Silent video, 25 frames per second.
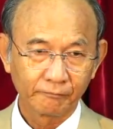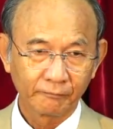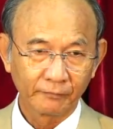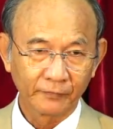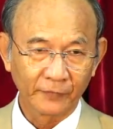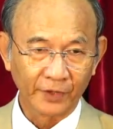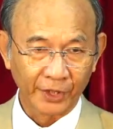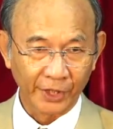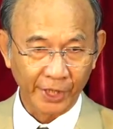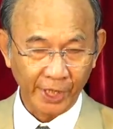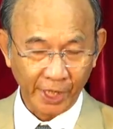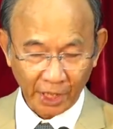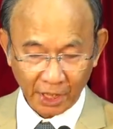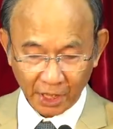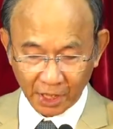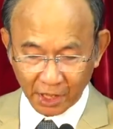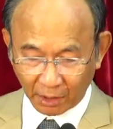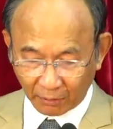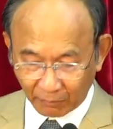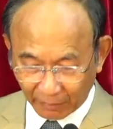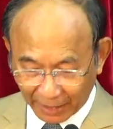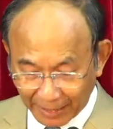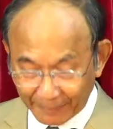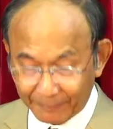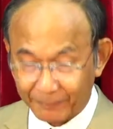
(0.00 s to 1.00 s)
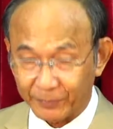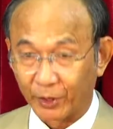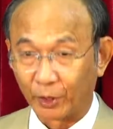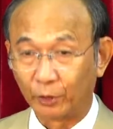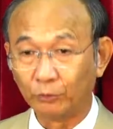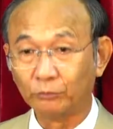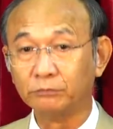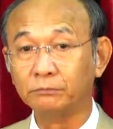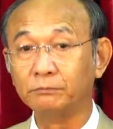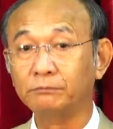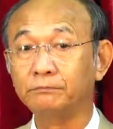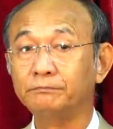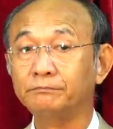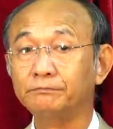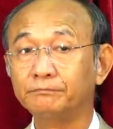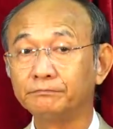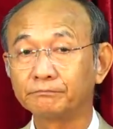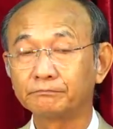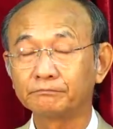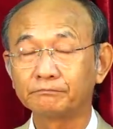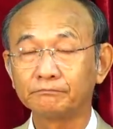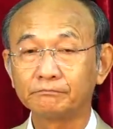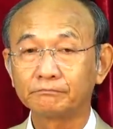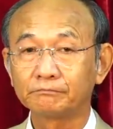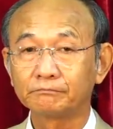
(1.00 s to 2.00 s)
nhưng không áp dụng,
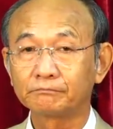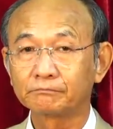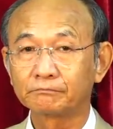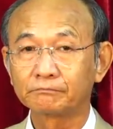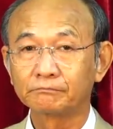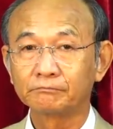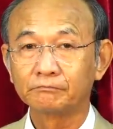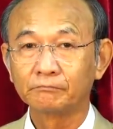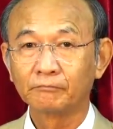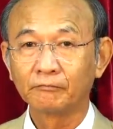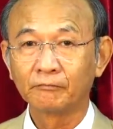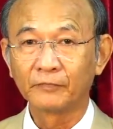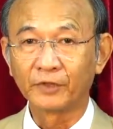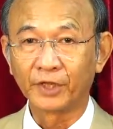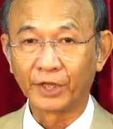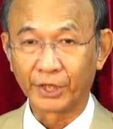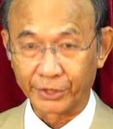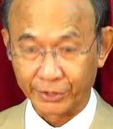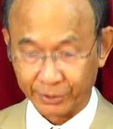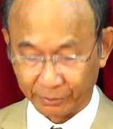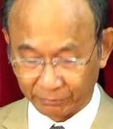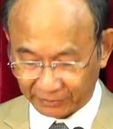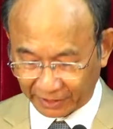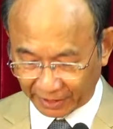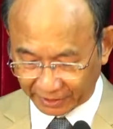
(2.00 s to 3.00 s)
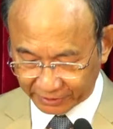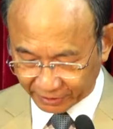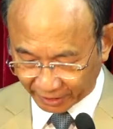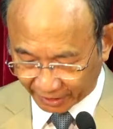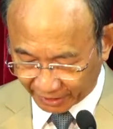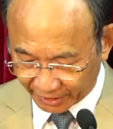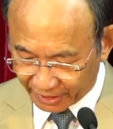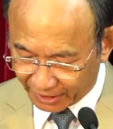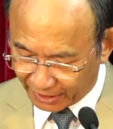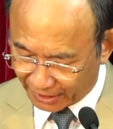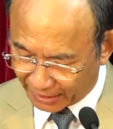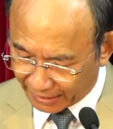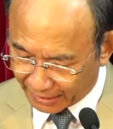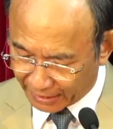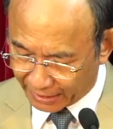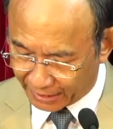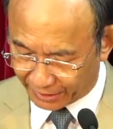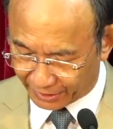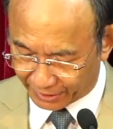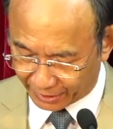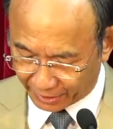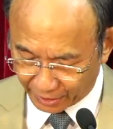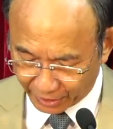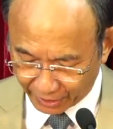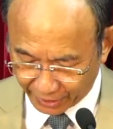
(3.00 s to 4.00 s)
thì chúng ta thấy ngay
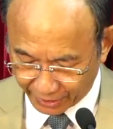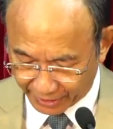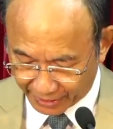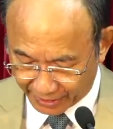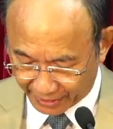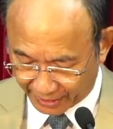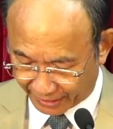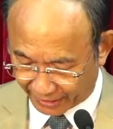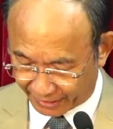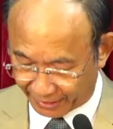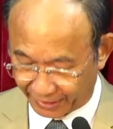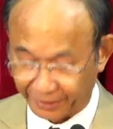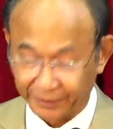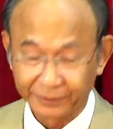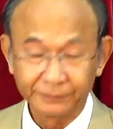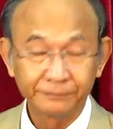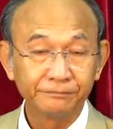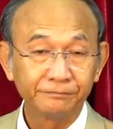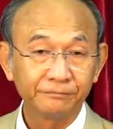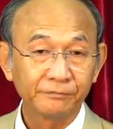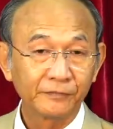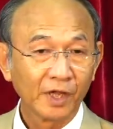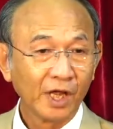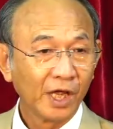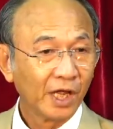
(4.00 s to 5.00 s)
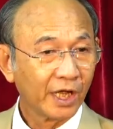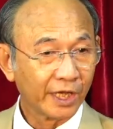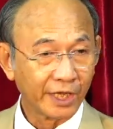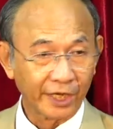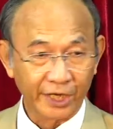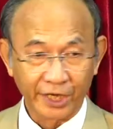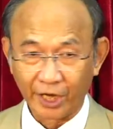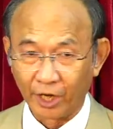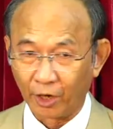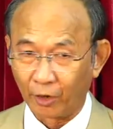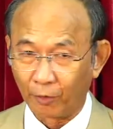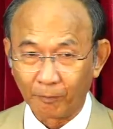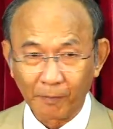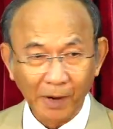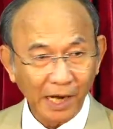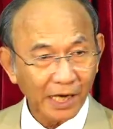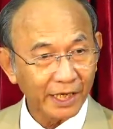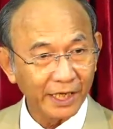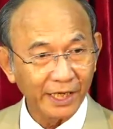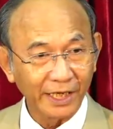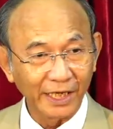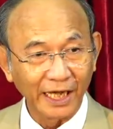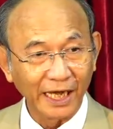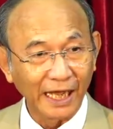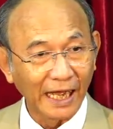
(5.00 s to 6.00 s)
những người này, dầu bất
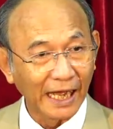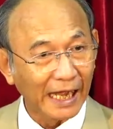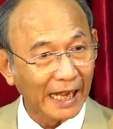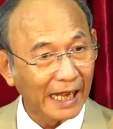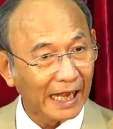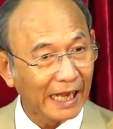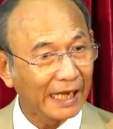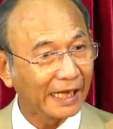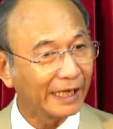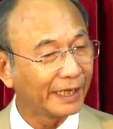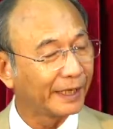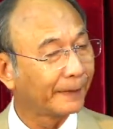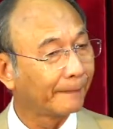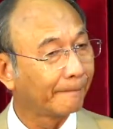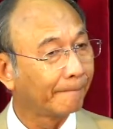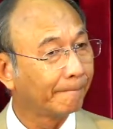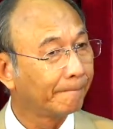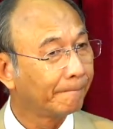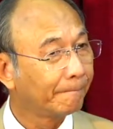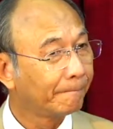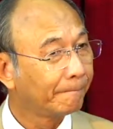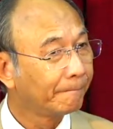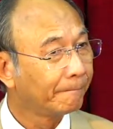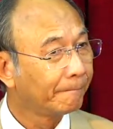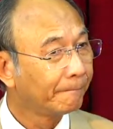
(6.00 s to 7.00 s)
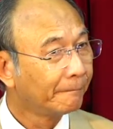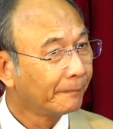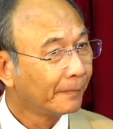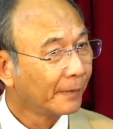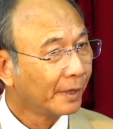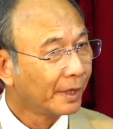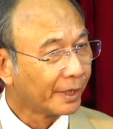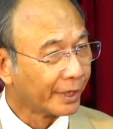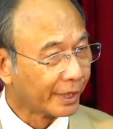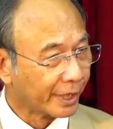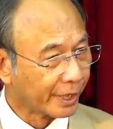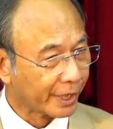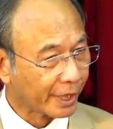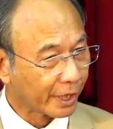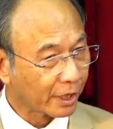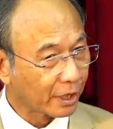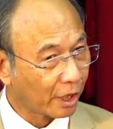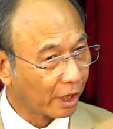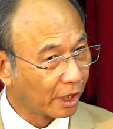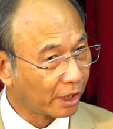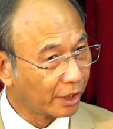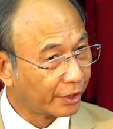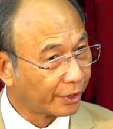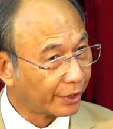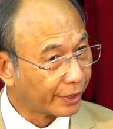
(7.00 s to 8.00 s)
kỳ là ai, nhưng những
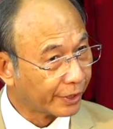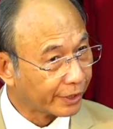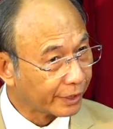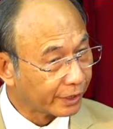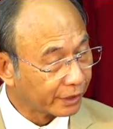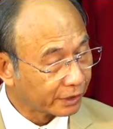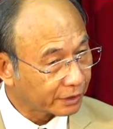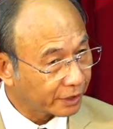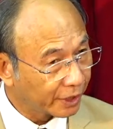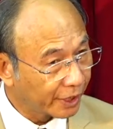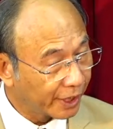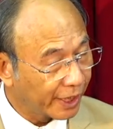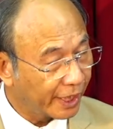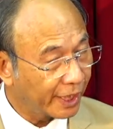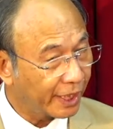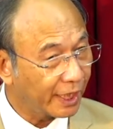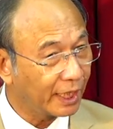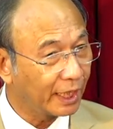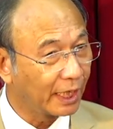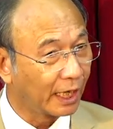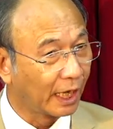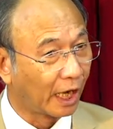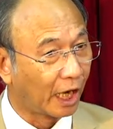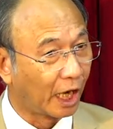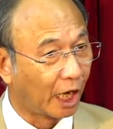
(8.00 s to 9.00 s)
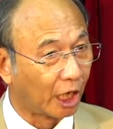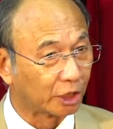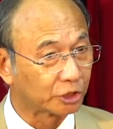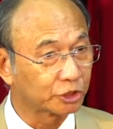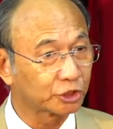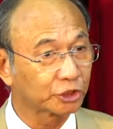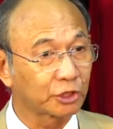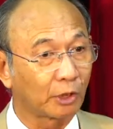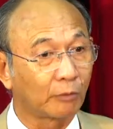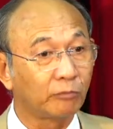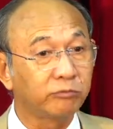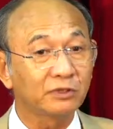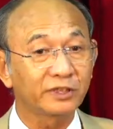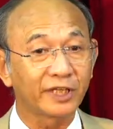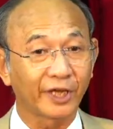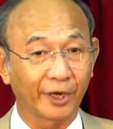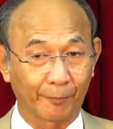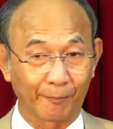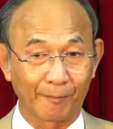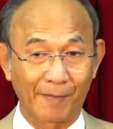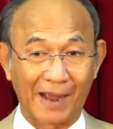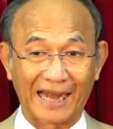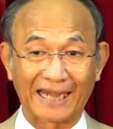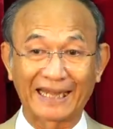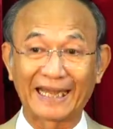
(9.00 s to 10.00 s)
con người như thế là họ sống theo
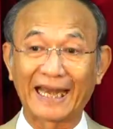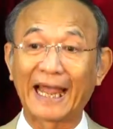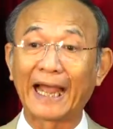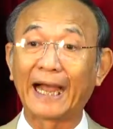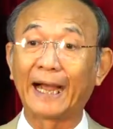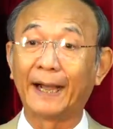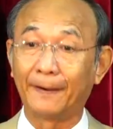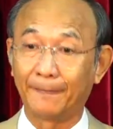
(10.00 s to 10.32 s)
bản năng.